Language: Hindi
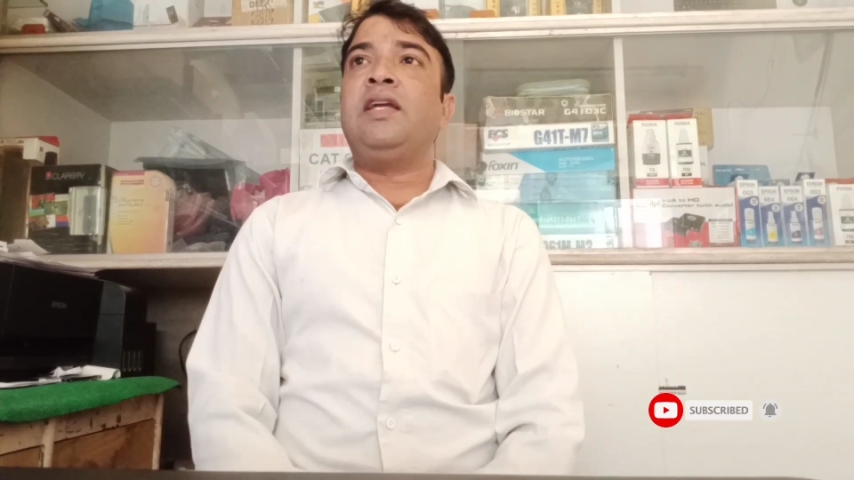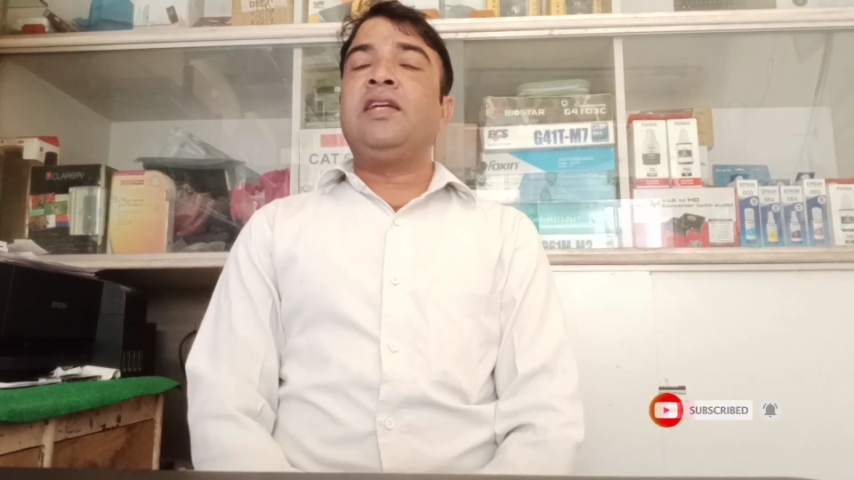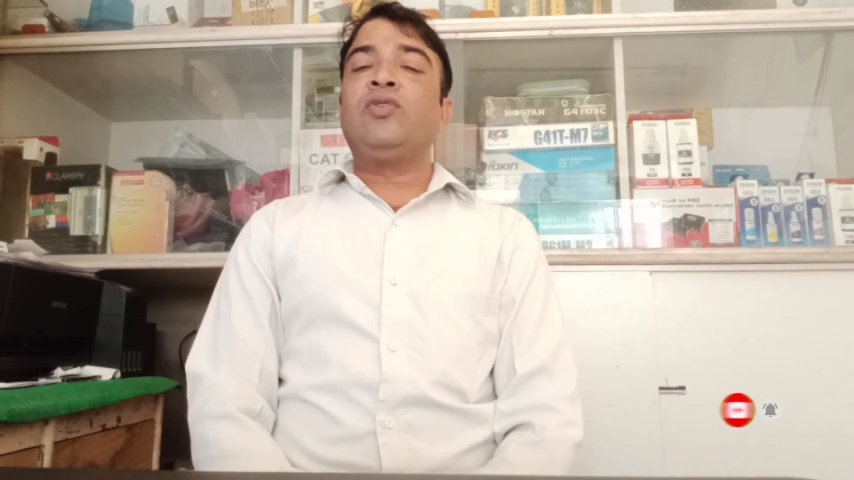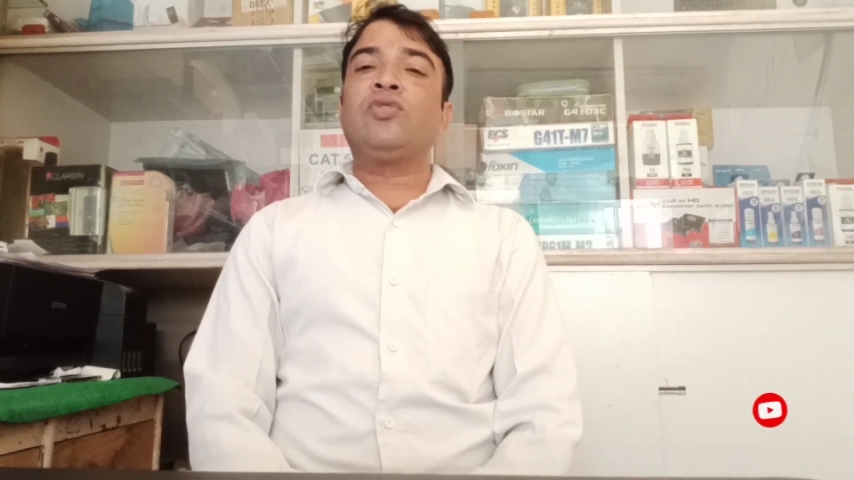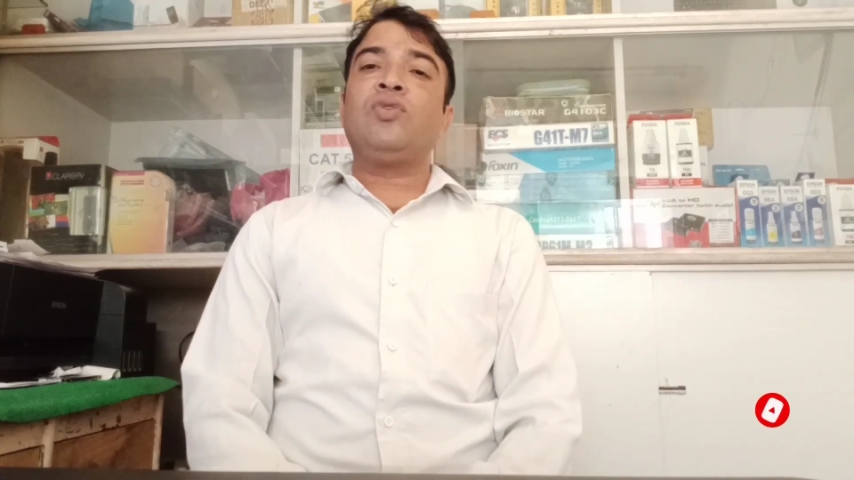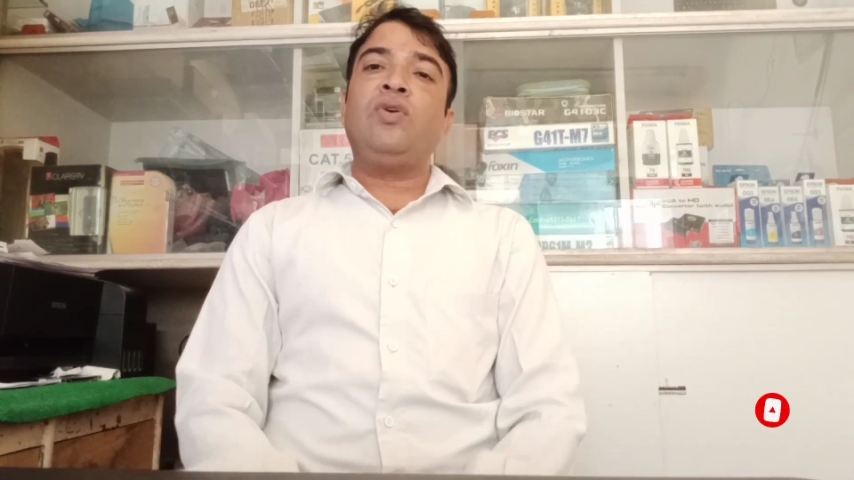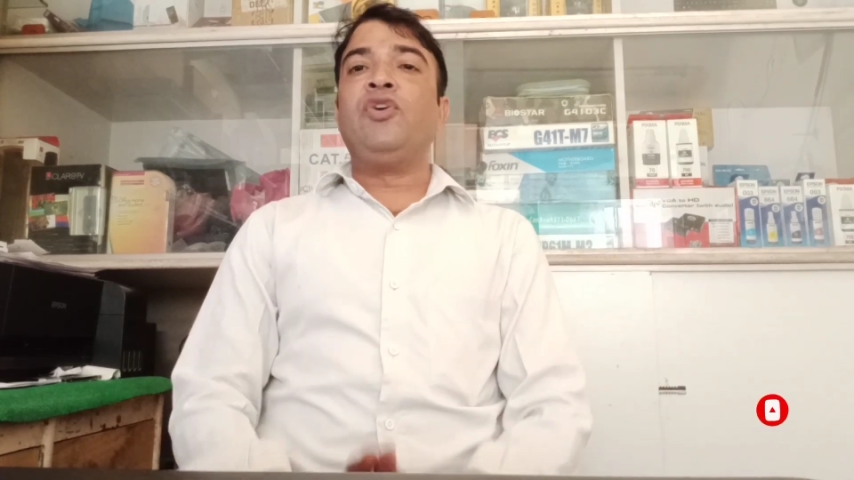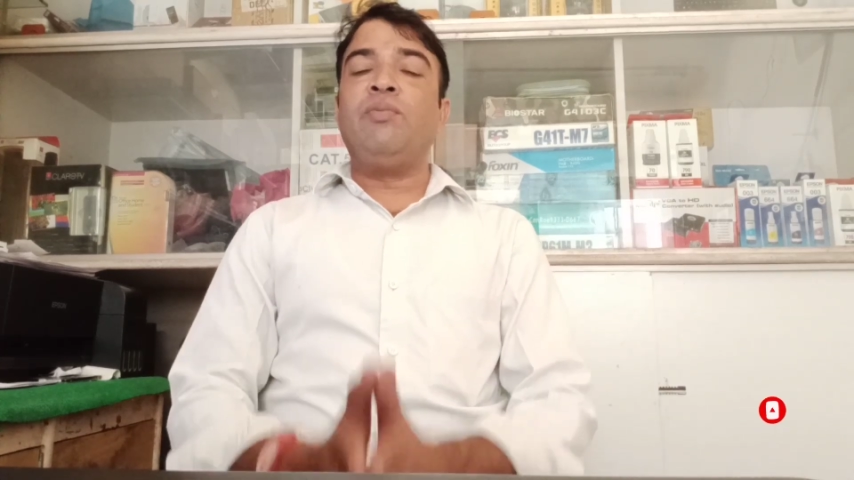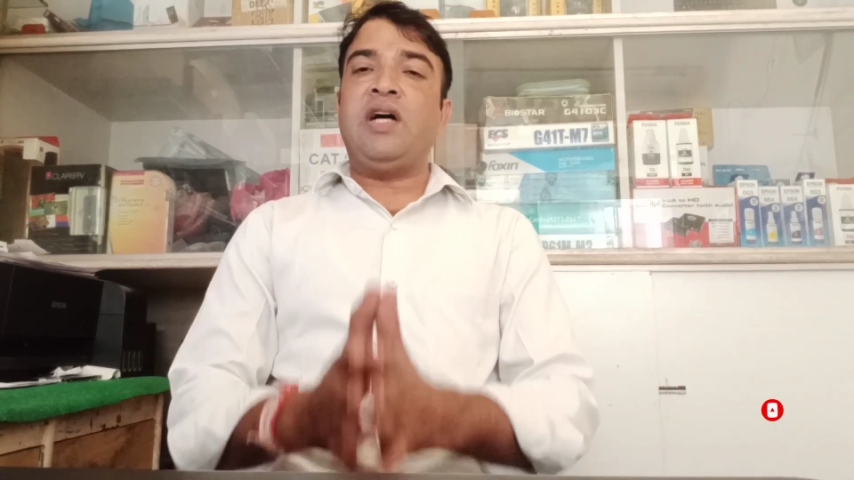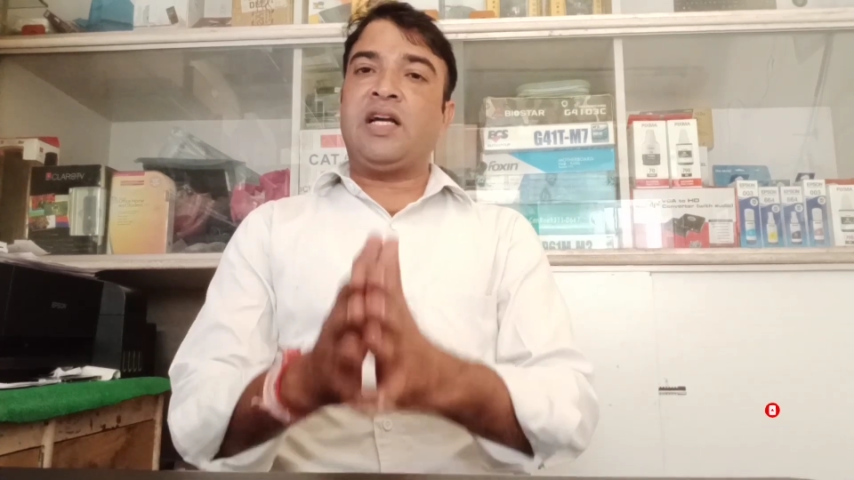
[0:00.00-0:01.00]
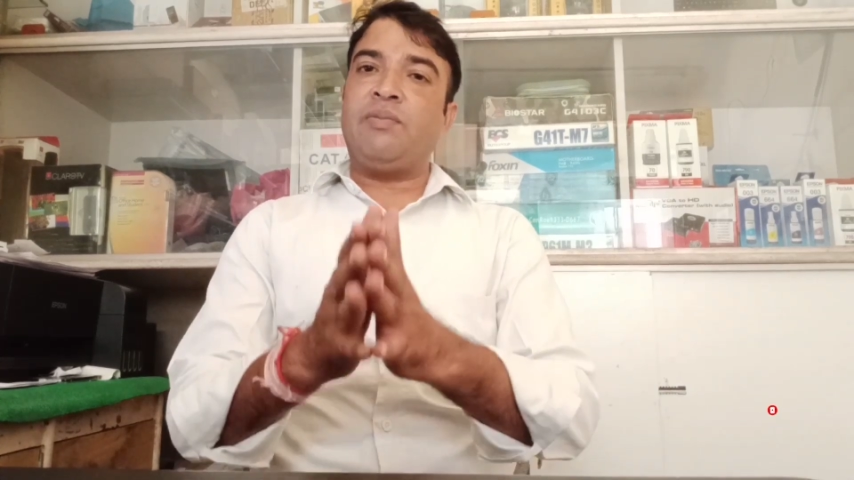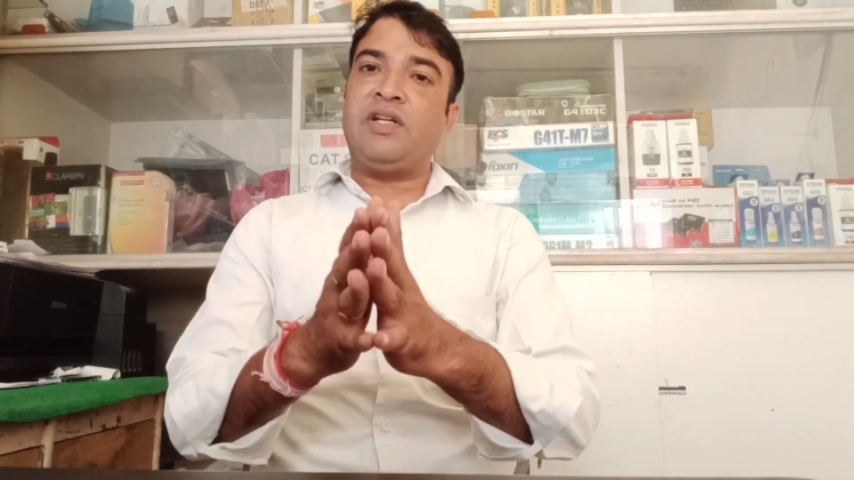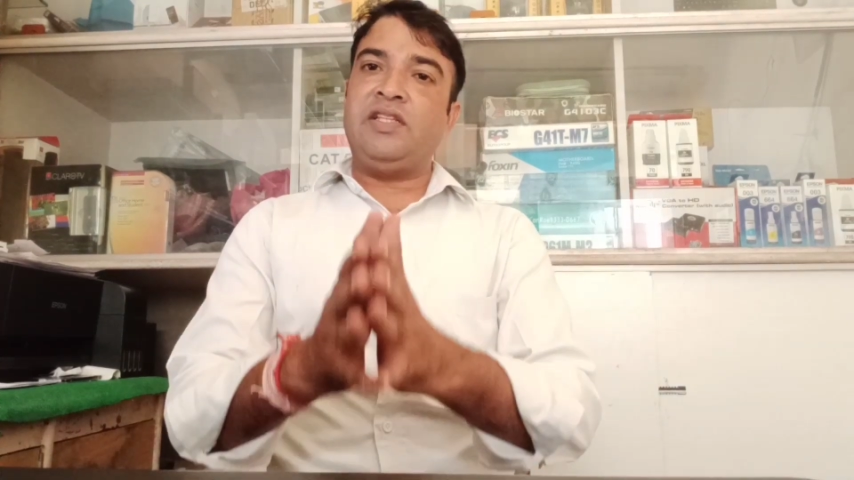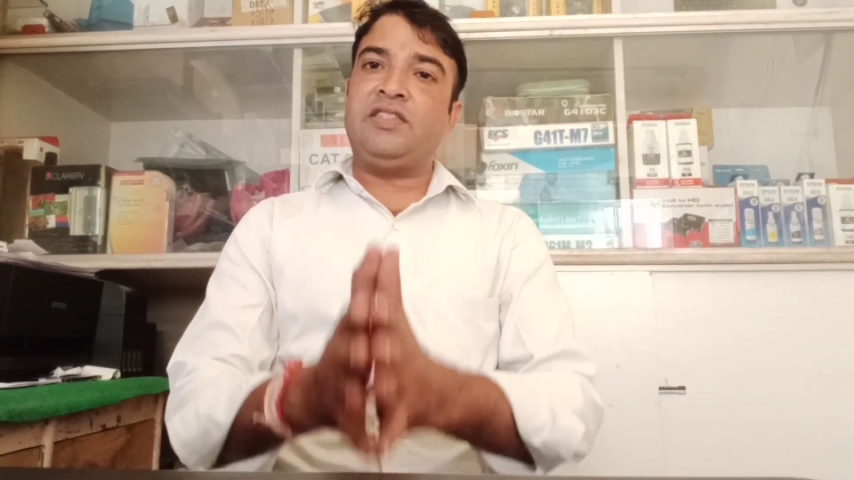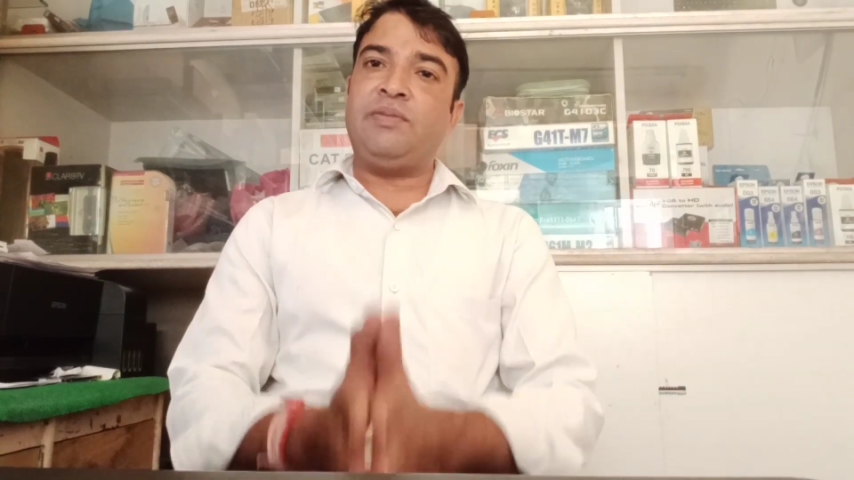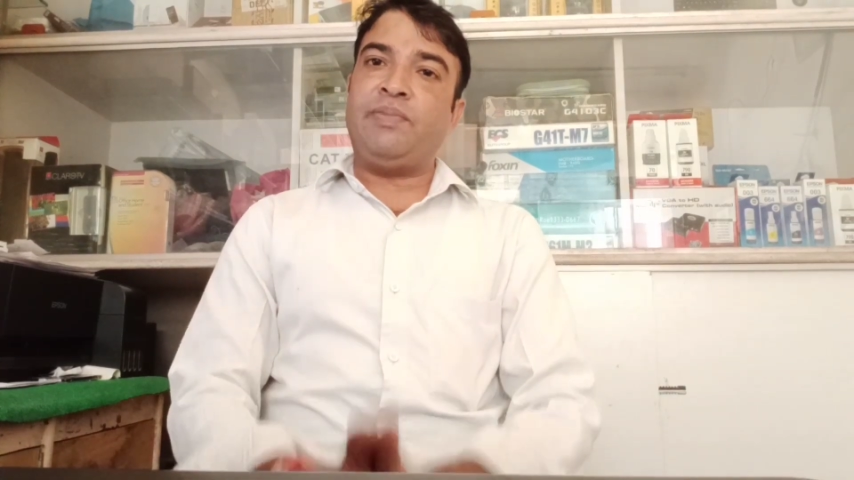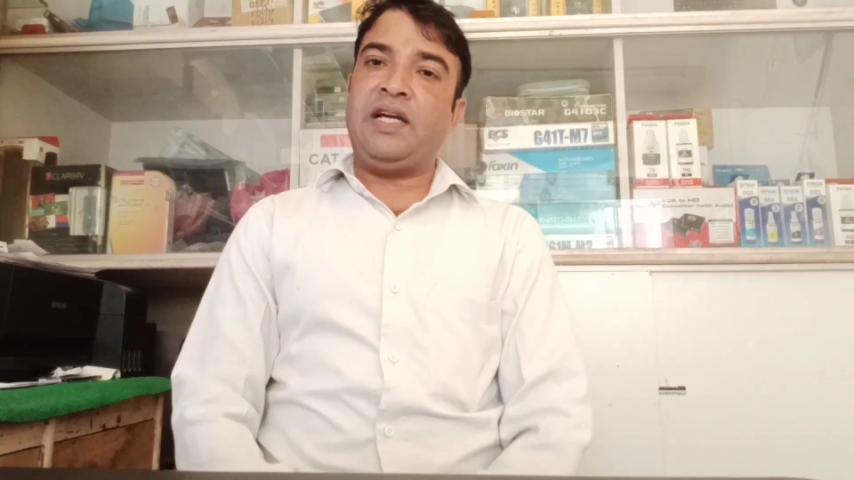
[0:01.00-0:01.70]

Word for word: लेकिन दोस्तों मैं आगे बढ़ने से